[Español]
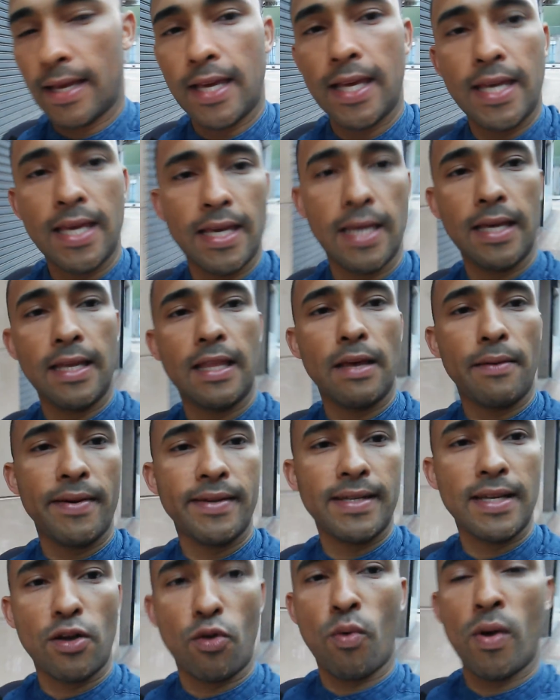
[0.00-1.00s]
y de
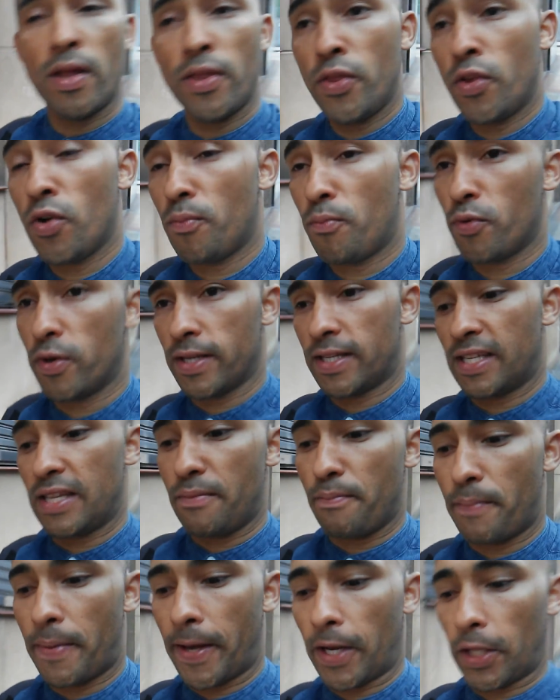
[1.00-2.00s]
vez en cuando pues
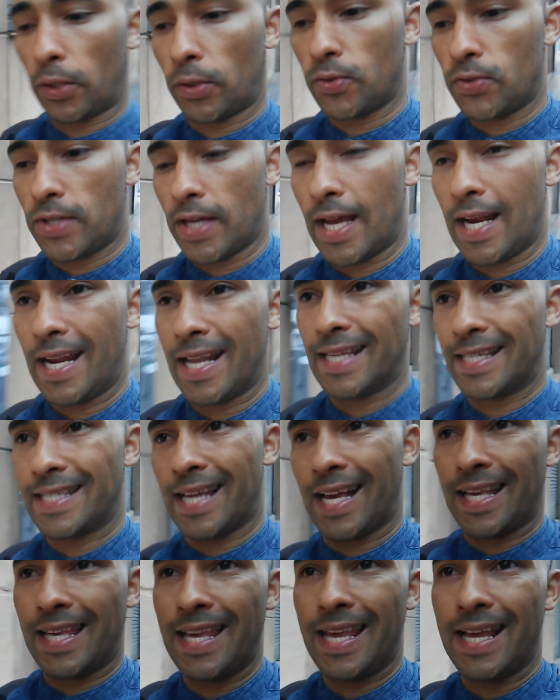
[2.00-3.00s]
imparto charlas
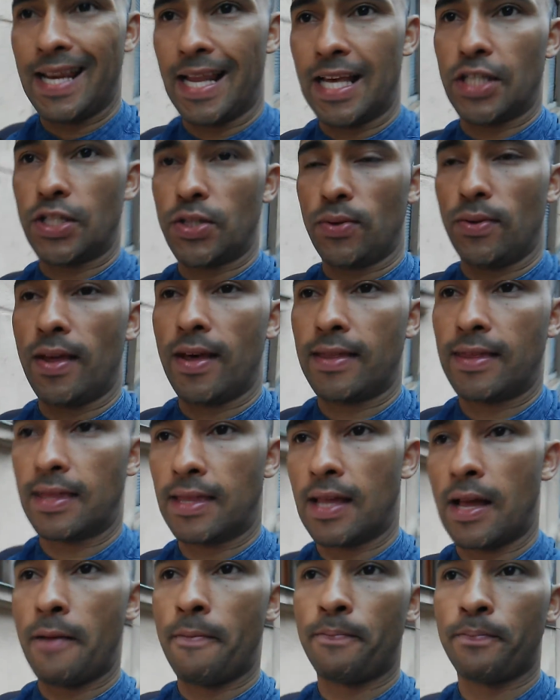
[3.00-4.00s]
aquí en la ciudad
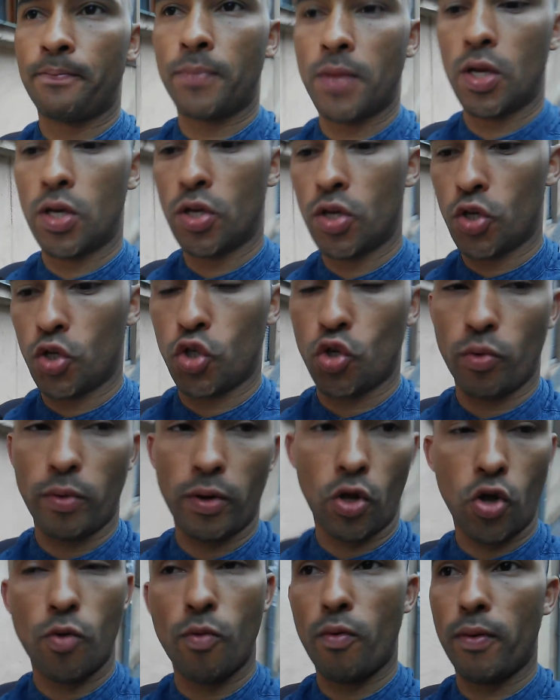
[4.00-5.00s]

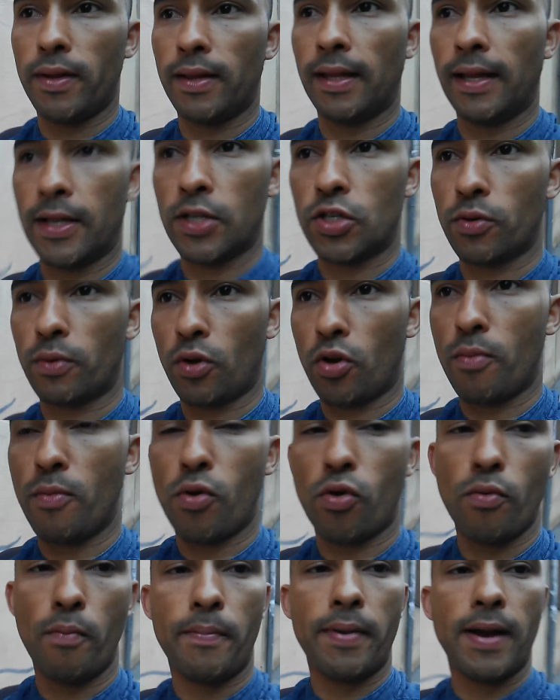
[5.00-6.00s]
sobre cómo vender, sobre cómo
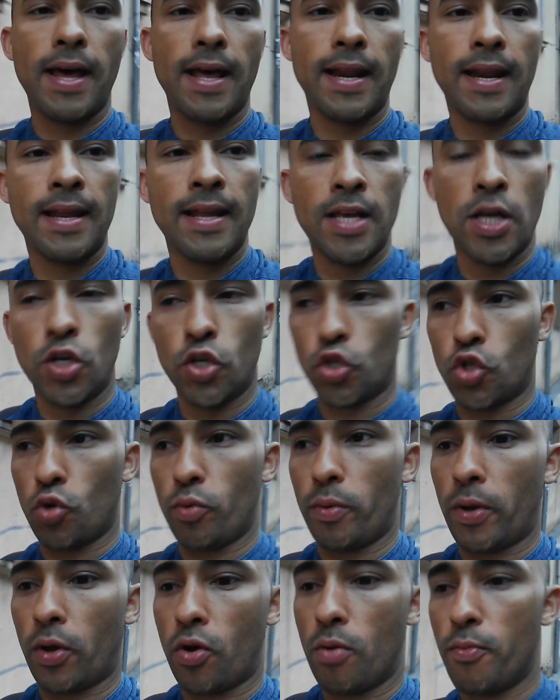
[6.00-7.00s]
comprar,
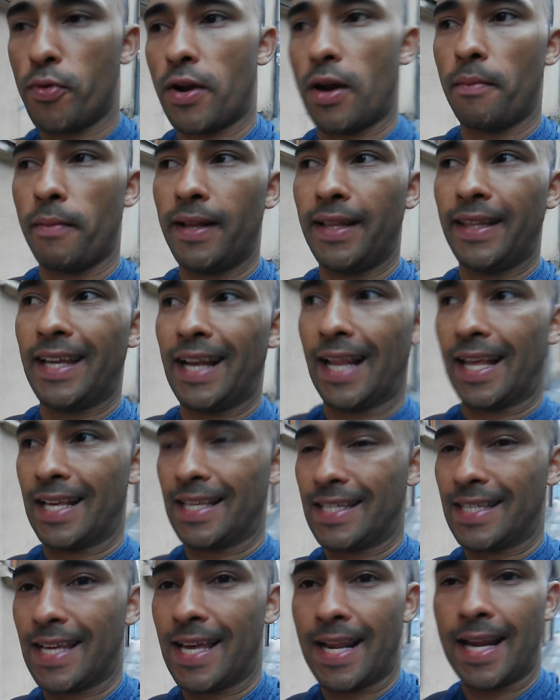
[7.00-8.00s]
sobre cómo realmente
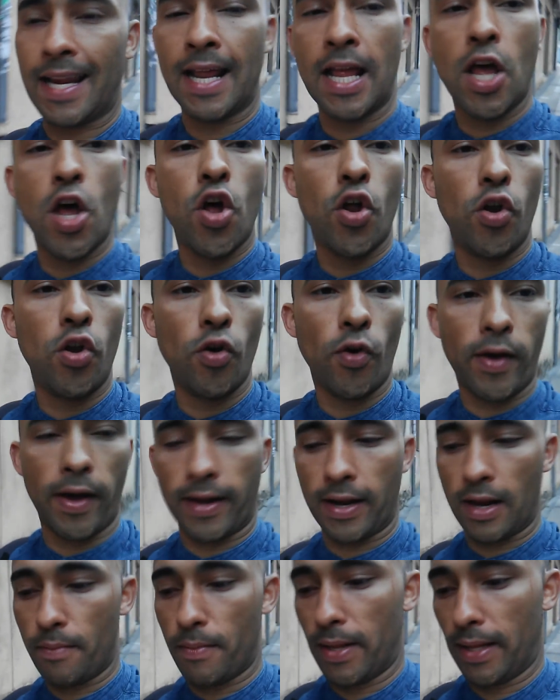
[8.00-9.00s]
alcanzar lo que
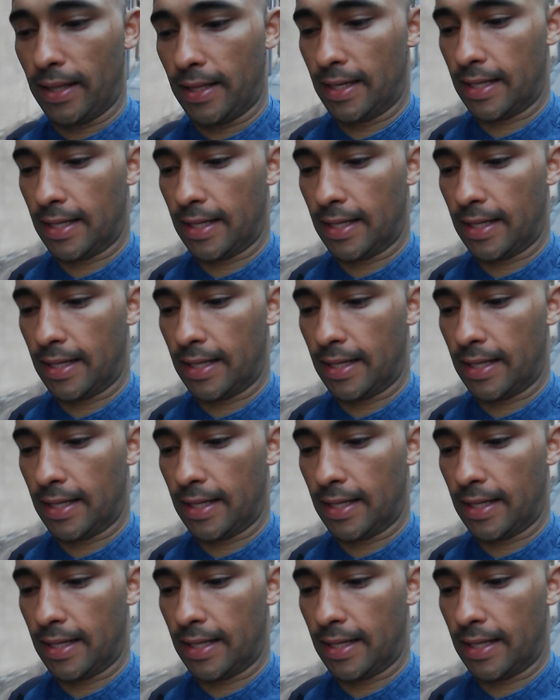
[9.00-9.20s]
realmente